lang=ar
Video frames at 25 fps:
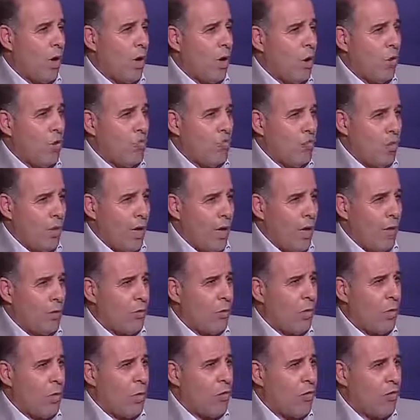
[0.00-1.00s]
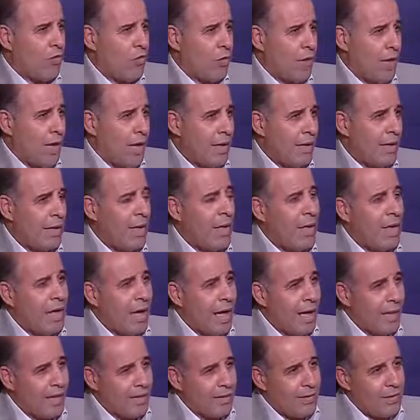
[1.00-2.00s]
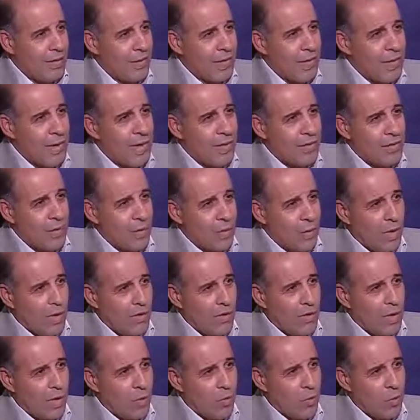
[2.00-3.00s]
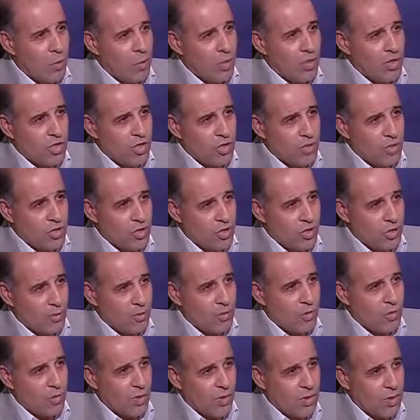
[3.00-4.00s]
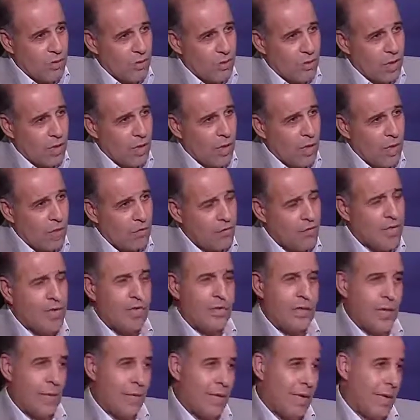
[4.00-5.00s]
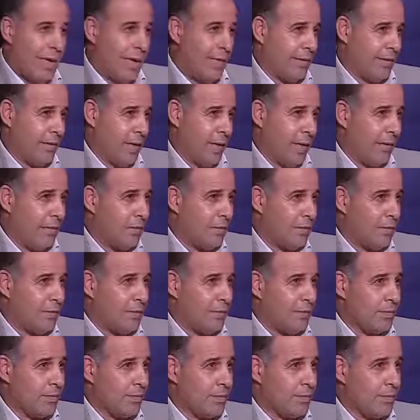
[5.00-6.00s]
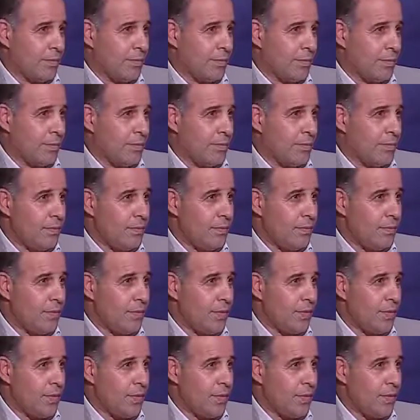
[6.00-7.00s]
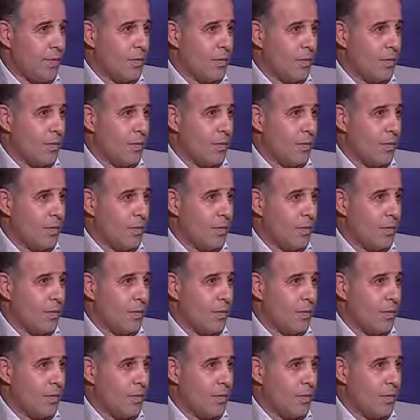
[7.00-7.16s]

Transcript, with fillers: وقول فلان وقول فلان على الدلالات الواضحة وضوح الشمس وسط النهار في كتاب الله تعالى طب موقف